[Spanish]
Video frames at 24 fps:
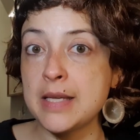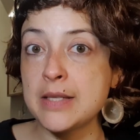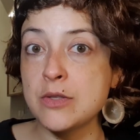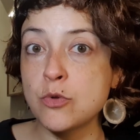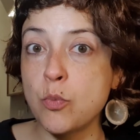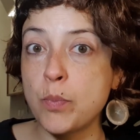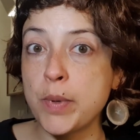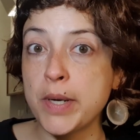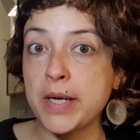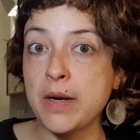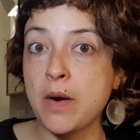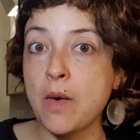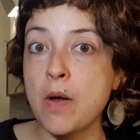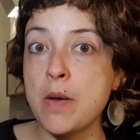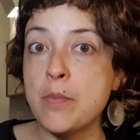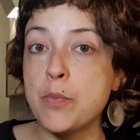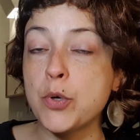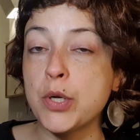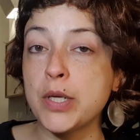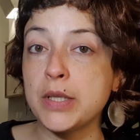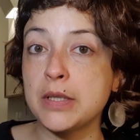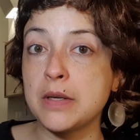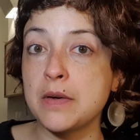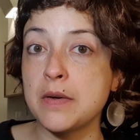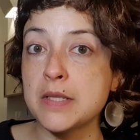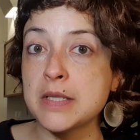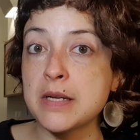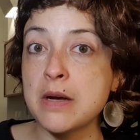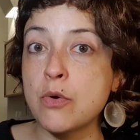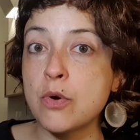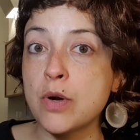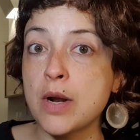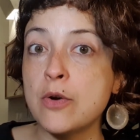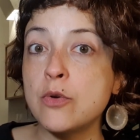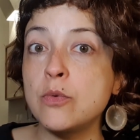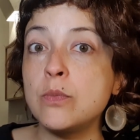es súper clave porque te vas a
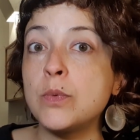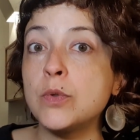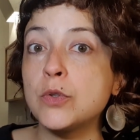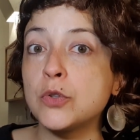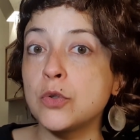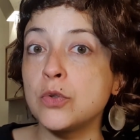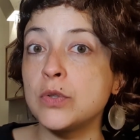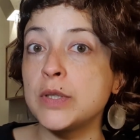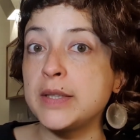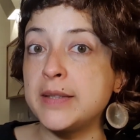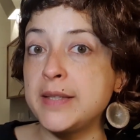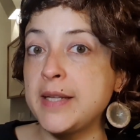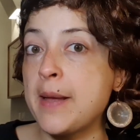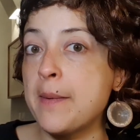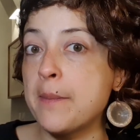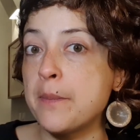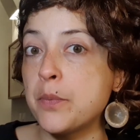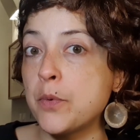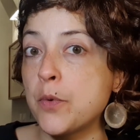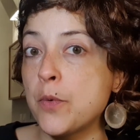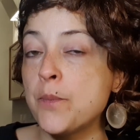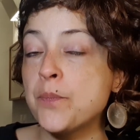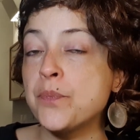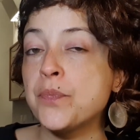ahorrar un montón de tiempo.